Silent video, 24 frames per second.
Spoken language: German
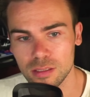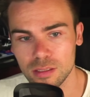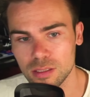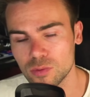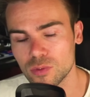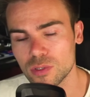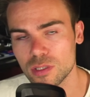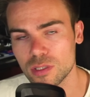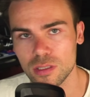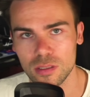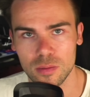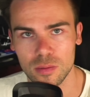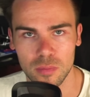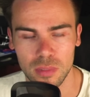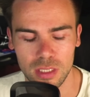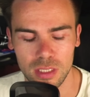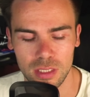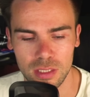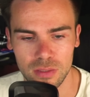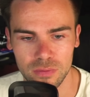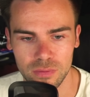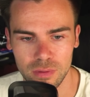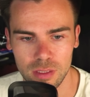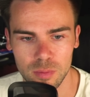Ich nutze im
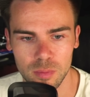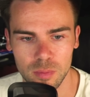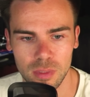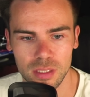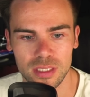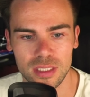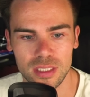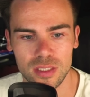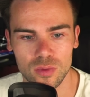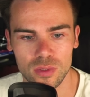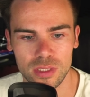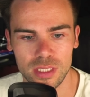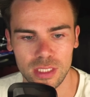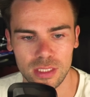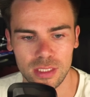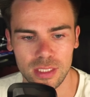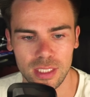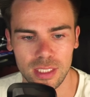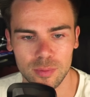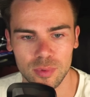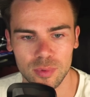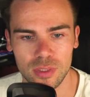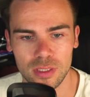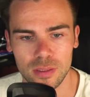Regelfall immer einen isolierten
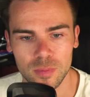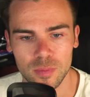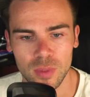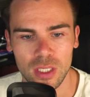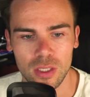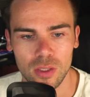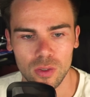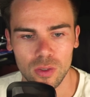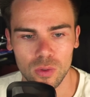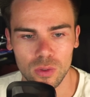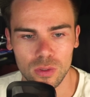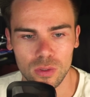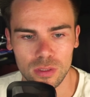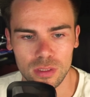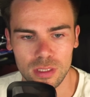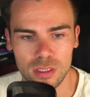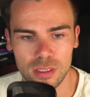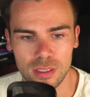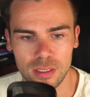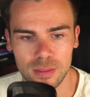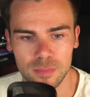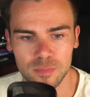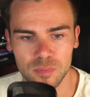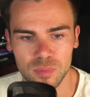Hebel und
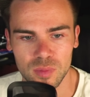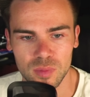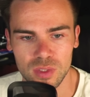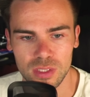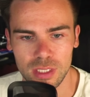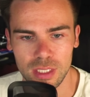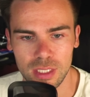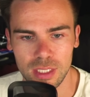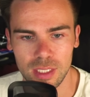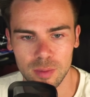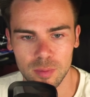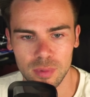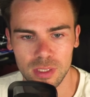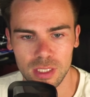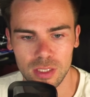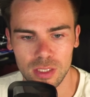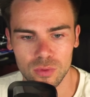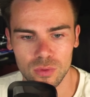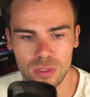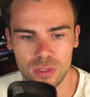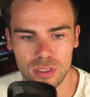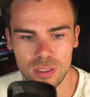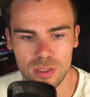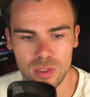ähm, dann kann man
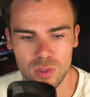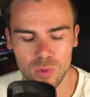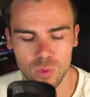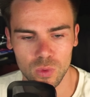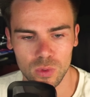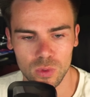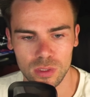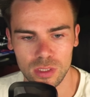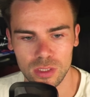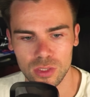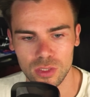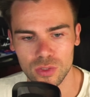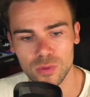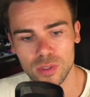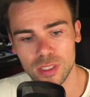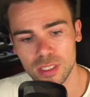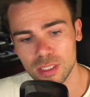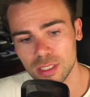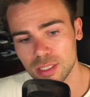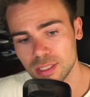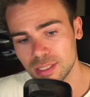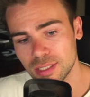natürlich so den Trade